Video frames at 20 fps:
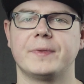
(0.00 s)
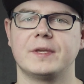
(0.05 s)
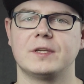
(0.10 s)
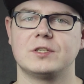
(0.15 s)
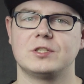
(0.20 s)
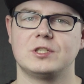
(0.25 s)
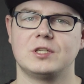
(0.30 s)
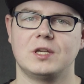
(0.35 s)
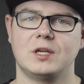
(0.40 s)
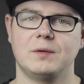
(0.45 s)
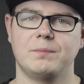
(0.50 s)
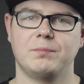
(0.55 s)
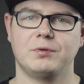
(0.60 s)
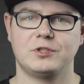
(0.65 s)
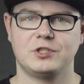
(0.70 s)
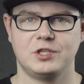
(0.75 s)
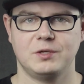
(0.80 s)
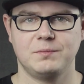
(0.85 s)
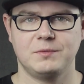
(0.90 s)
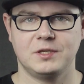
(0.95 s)
że
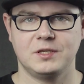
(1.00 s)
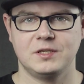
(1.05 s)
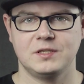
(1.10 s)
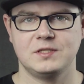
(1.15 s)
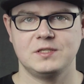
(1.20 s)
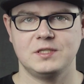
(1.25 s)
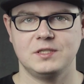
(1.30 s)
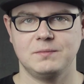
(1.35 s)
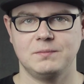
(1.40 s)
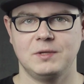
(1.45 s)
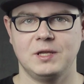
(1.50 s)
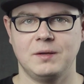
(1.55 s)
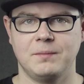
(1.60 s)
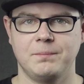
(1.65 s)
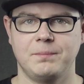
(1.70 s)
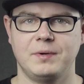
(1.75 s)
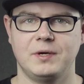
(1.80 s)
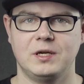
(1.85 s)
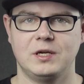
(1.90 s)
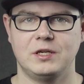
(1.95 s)
potrzebna jest im
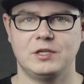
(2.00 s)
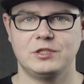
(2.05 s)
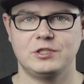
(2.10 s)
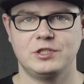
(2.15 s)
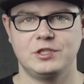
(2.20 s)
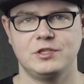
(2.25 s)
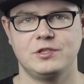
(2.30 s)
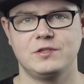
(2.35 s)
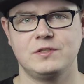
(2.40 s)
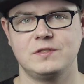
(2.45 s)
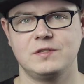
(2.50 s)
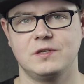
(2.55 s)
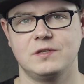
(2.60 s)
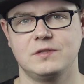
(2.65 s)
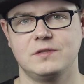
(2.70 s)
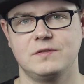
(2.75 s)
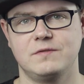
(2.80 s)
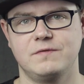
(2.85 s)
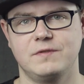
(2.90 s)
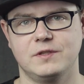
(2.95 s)
lampa
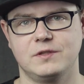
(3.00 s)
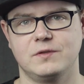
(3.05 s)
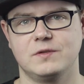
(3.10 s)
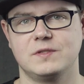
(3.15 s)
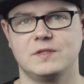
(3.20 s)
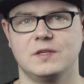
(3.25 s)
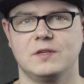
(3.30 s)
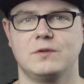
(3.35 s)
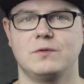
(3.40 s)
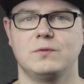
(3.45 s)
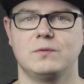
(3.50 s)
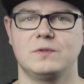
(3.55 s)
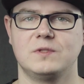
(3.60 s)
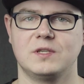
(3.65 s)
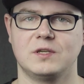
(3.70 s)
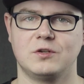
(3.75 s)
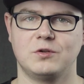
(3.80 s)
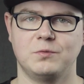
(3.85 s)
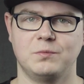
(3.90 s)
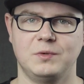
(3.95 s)
600 watosekund
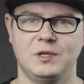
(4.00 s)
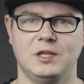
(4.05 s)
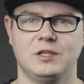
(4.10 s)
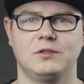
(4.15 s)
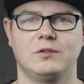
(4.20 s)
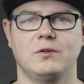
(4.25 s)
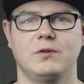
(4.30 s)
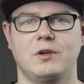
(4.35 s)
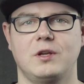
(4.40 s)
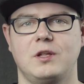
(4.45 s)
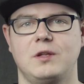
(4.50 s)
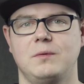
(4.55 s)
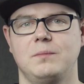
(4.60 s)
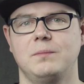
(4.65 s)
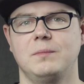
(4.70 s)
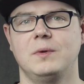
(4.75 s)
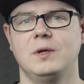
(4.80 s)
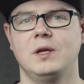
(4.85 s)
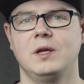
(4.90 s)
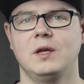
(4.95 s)
z
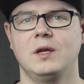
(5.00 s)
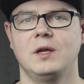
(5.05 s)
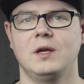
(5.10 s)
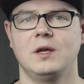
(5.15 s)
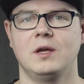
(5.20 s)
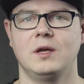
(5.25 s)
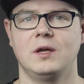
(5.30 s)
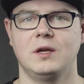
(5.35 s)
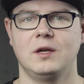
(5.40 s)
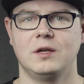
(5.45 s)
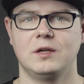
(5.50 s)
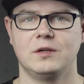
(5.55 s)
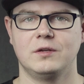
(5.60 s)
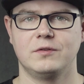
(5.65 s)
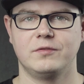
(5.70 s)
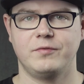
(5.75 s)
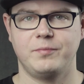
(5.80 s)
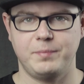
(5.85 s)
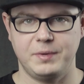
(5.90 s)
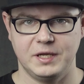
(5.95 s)
akumulatorem
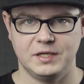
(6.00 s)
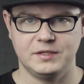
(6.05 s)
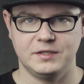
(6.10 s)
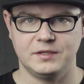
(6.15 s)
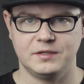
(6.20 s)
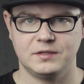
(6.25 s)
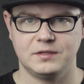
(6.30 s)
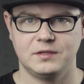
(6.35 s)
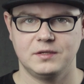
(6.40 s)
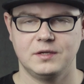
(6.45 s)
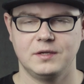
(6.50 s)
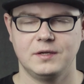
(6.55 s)
w plener.